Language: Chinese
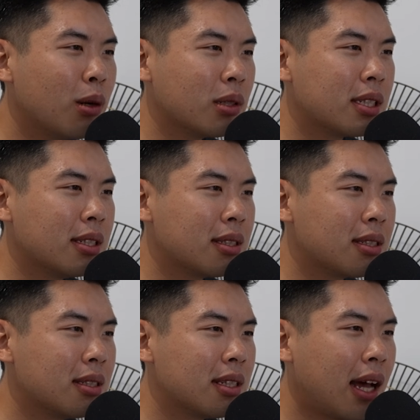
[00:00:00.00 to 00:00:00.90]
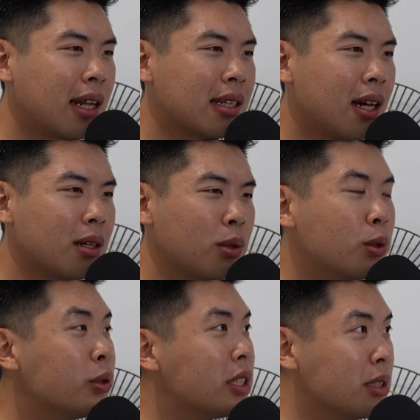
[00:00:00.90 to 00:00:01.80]
哦，真的是压力大到
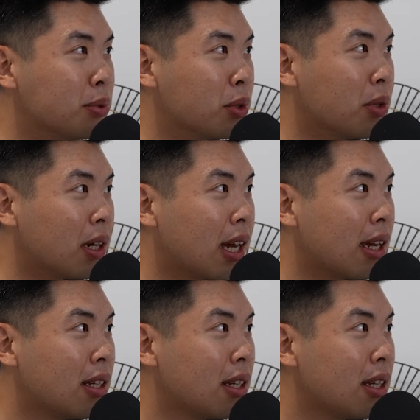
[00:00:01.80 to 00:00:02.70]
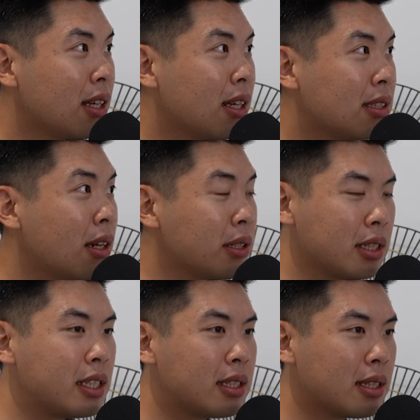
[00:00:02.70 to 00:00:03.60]
呼吸不过来。你知道，
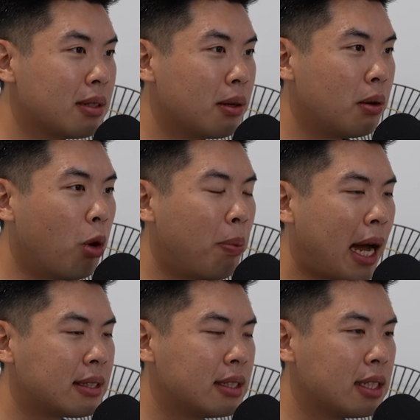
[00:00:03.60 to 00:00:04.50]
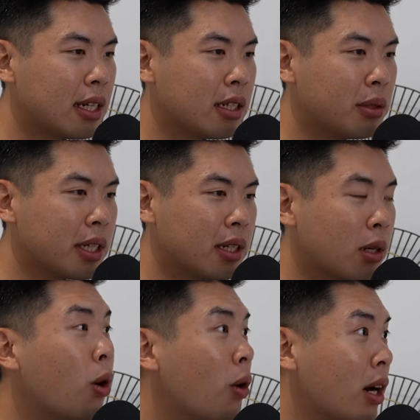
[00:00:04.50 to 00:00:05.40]
其实我爸之前有一点
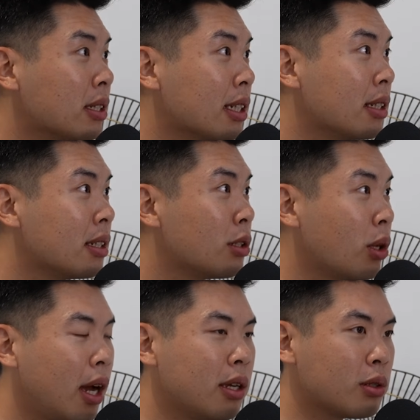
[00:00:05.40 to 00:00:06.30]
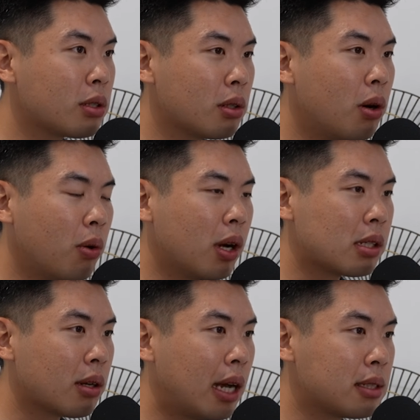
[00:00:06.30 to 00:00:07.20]
恐慌症，所以他有时候恐慌
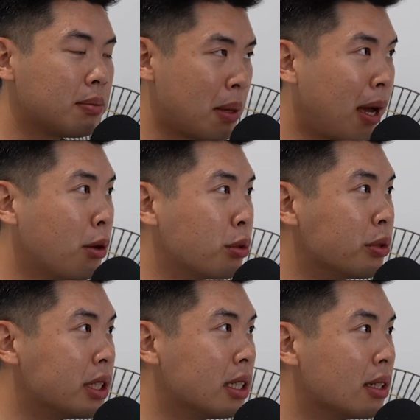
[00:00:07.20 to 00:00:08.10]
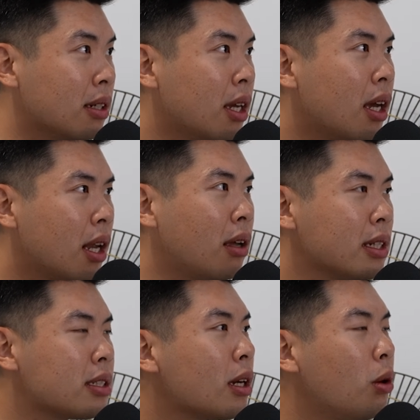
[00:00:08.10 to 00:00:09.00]
的时候，他是没办法呼吸的。然后
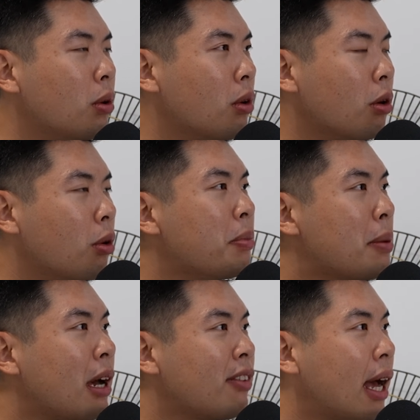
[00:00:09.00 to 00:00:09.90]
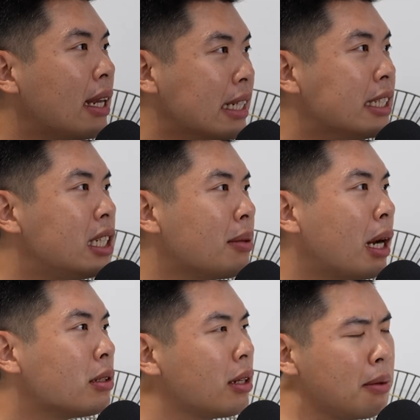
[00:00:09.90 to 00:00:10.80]
那个时候，我我没办法理解
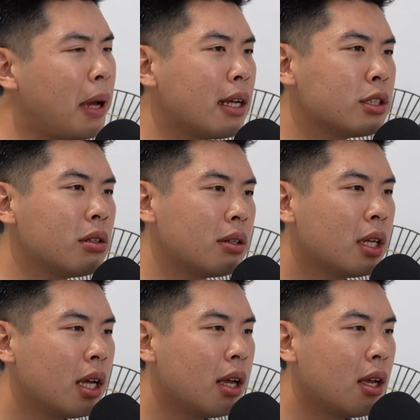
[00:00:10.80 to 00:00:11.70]
嘛，我说：“哎，爸，你就……”